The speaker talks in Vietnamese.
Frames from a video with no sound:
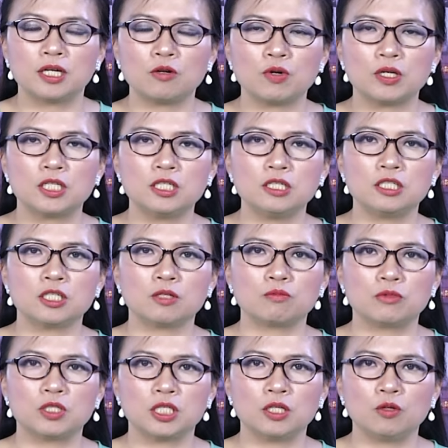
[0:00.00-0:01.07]
như các quan chức
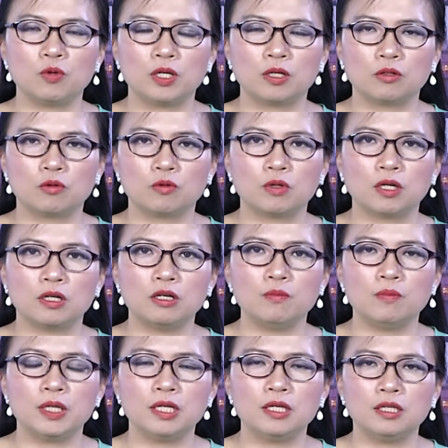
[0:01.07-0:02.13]
trong chính quyền của
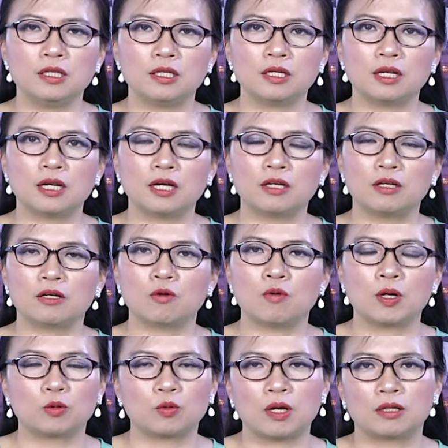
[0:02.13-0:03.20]
nước Mỹ thì lại
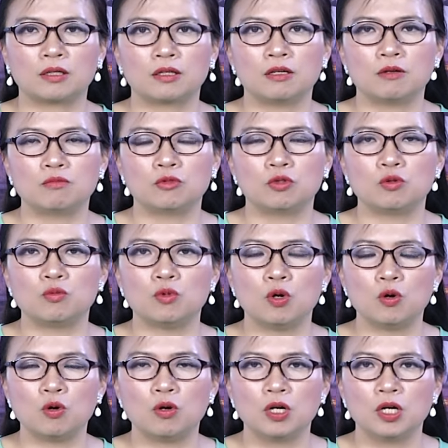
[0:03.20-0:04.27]
hoàn toàn không ủng
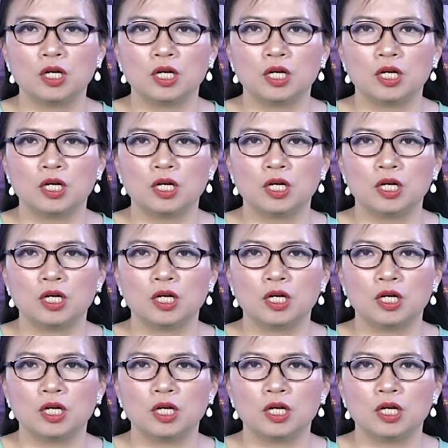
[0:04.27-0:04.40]
hộ